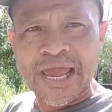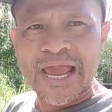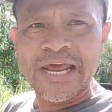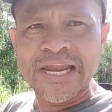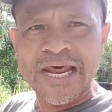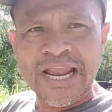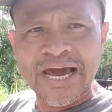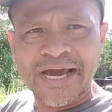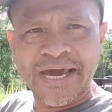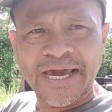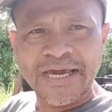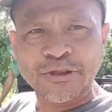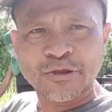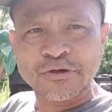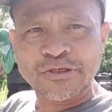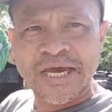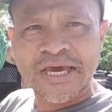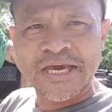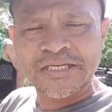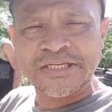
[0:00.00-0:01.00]
Ilalagay ito
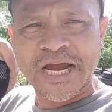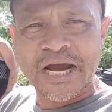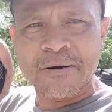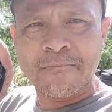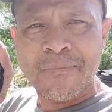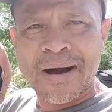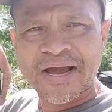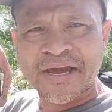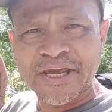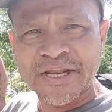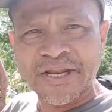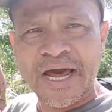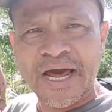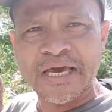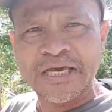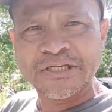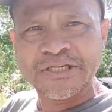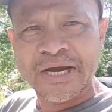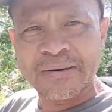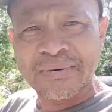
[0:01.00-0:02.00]
sa isang makina,
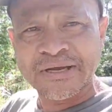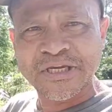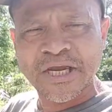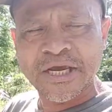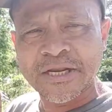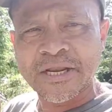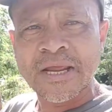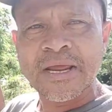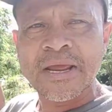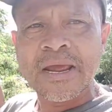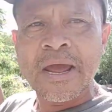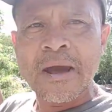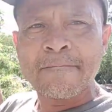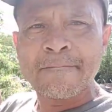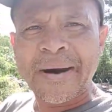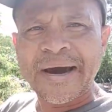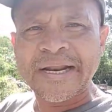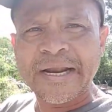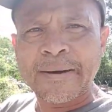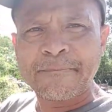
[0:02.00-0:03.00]
isang masin
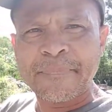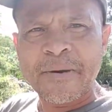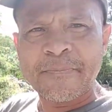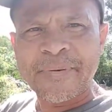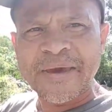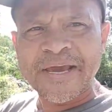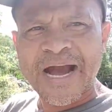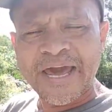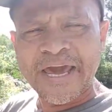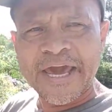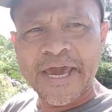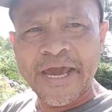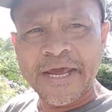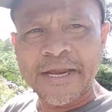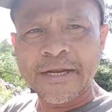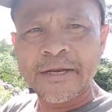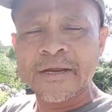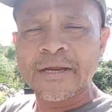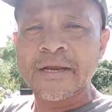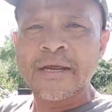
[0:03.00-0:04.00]
para
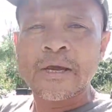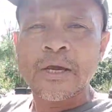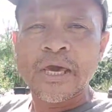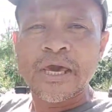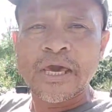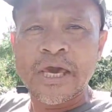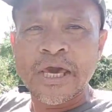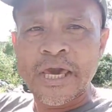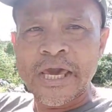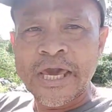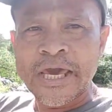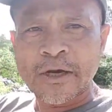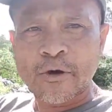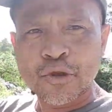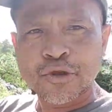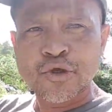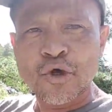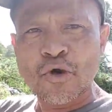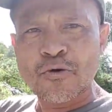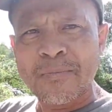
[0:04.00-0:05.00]
pipigain,
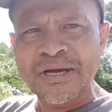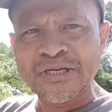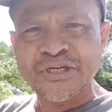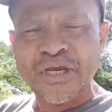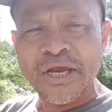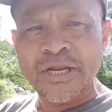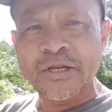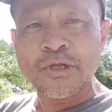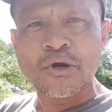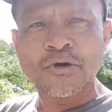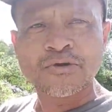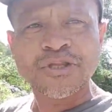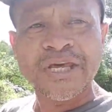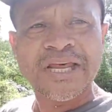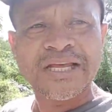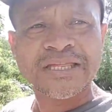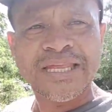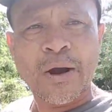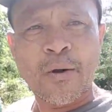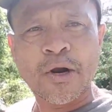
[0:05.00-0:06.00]
iikot yung masin. Yung
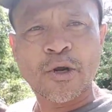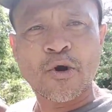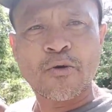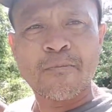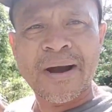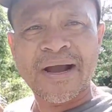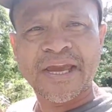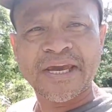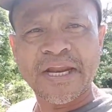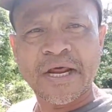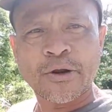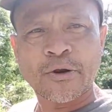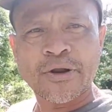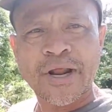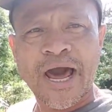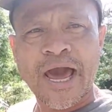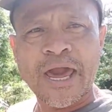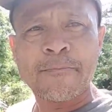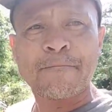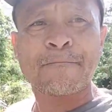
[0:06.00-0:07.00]
tinatawag ng makina nun
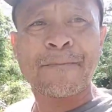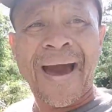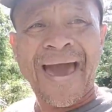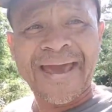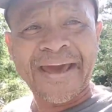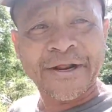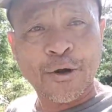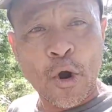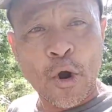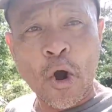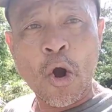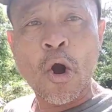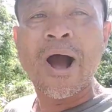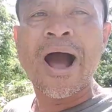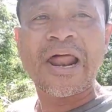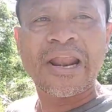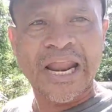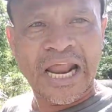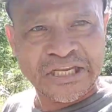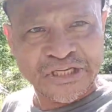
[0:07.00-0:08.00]
ay
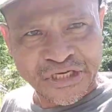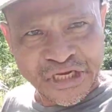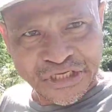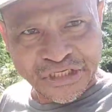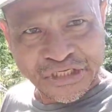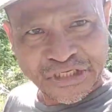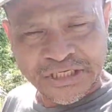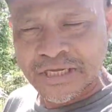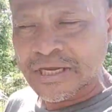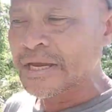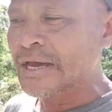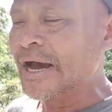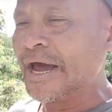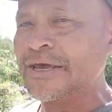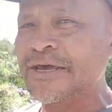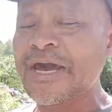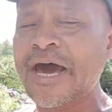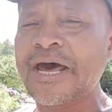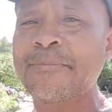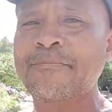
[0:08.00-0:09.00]
pyrolysis.
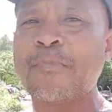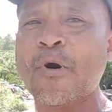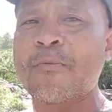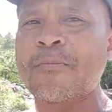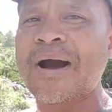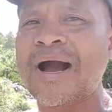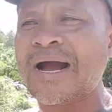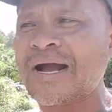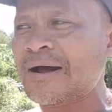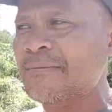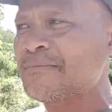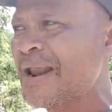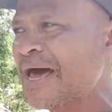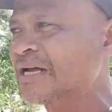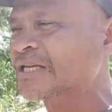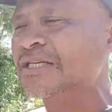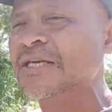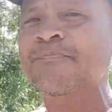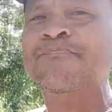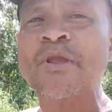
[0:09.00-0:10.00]
Ayan po mga
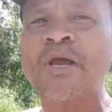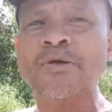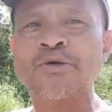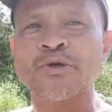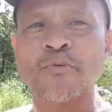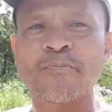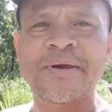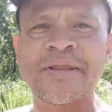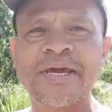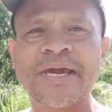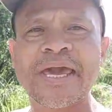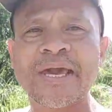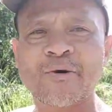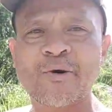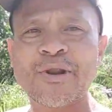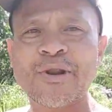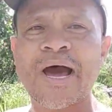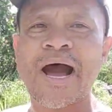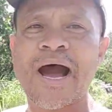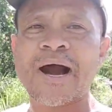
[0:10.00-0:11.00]
kablogs. So binigay ko
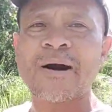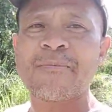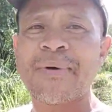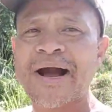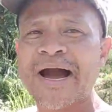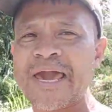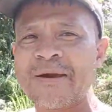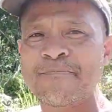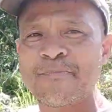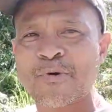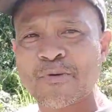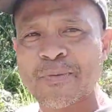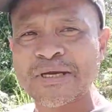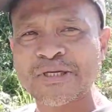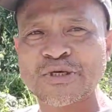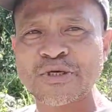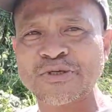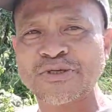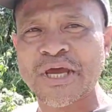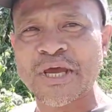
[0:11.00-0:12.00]
na ang mga
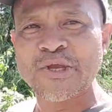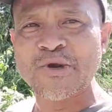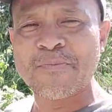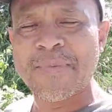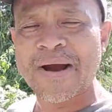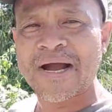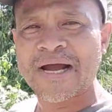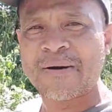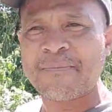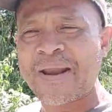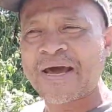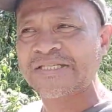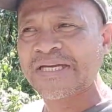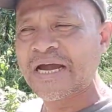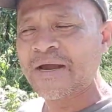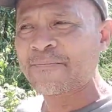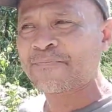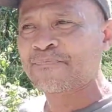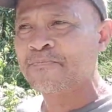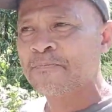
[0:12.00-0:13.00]
impormasyon sa inyo mga kablogs
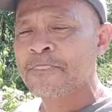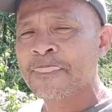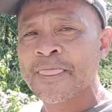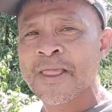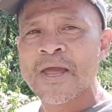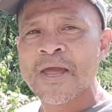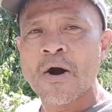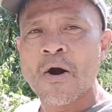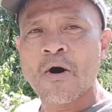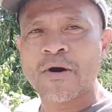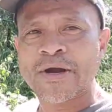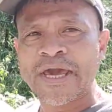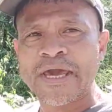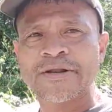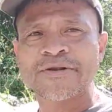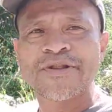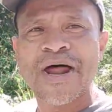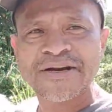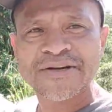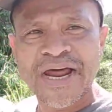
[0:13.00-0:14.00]
ha. Okay,
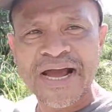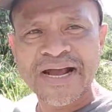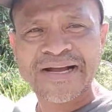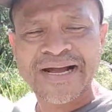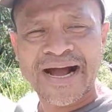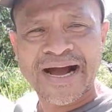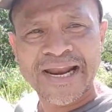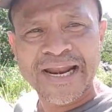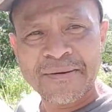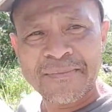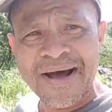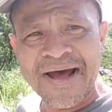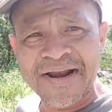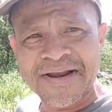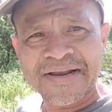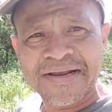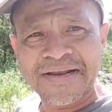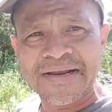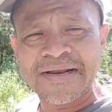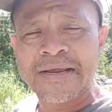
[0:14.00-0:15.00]
dagdag
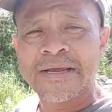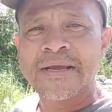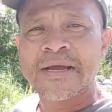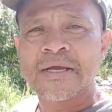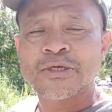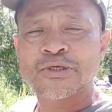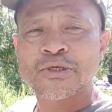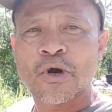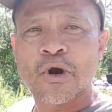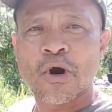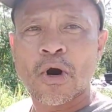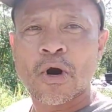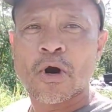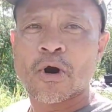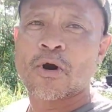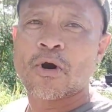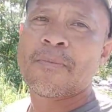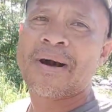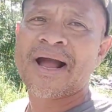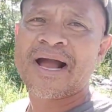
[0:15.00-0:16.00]
kaalaman. So
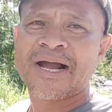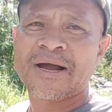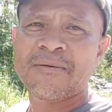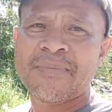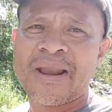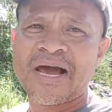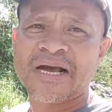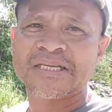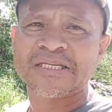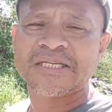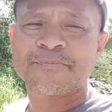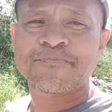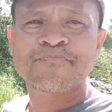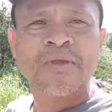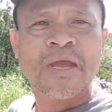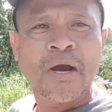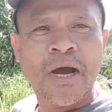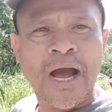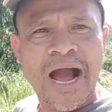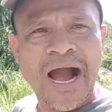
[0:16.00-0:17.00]
mga kablogs,
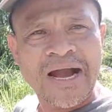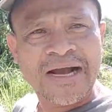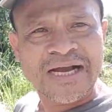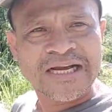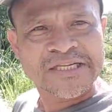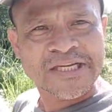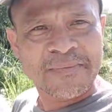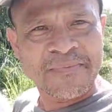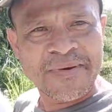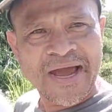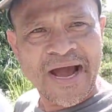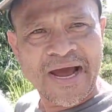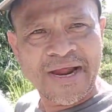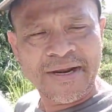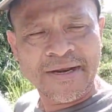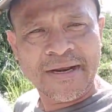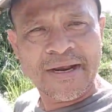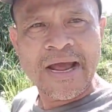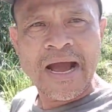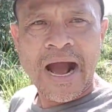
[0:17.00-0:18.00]
ang kasabihan,
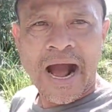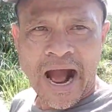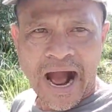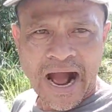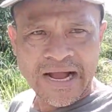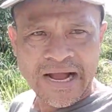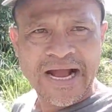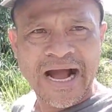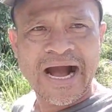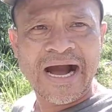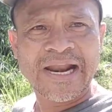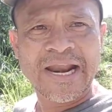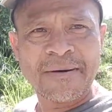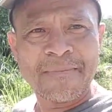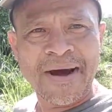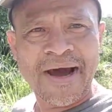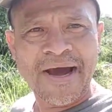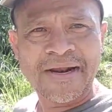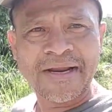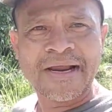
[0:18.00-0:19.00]
ang
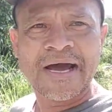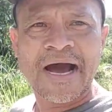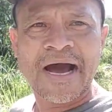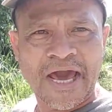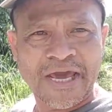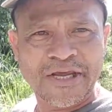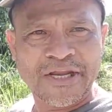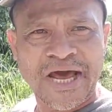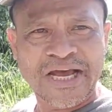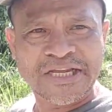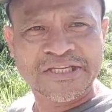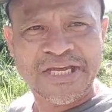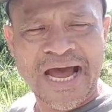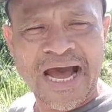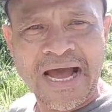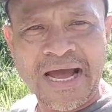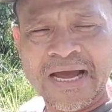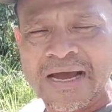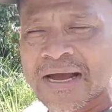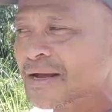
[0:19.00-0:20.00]
kaalaman ay nasa
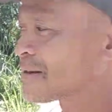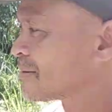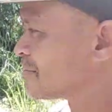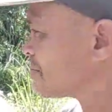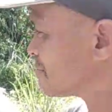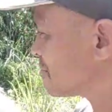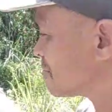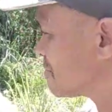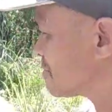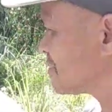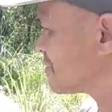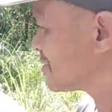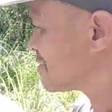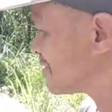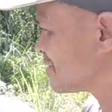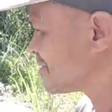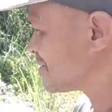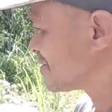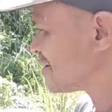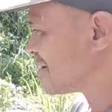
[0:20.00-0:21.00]

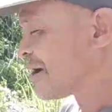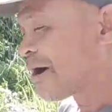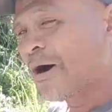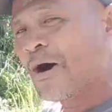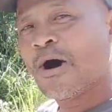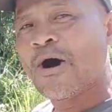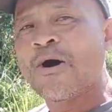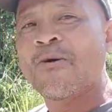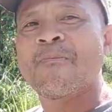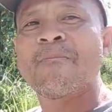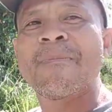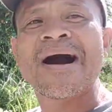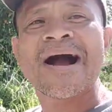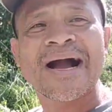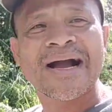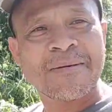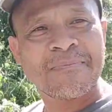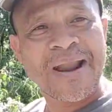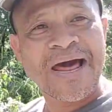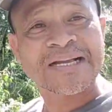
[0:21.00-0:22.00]
paligid. Oh,
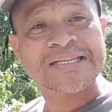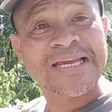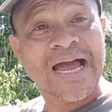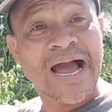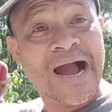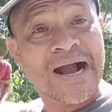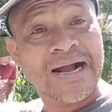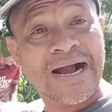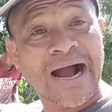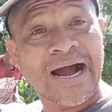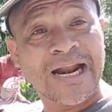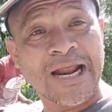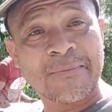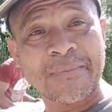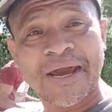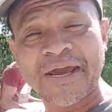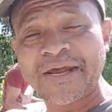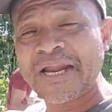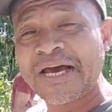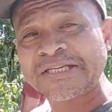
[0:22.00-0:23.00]
mga kablogs, ang kaalam
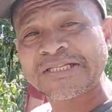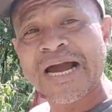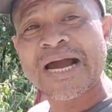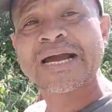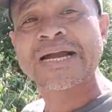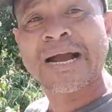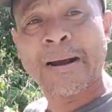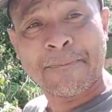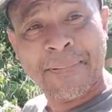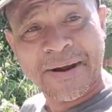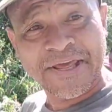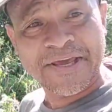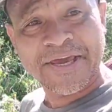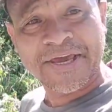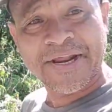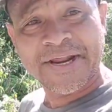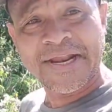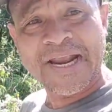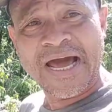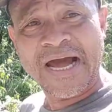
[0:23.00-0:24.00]
ay nasa
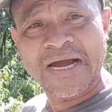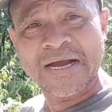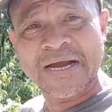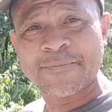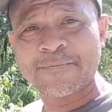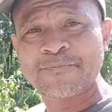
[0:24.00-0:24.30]
kapaligiran lang.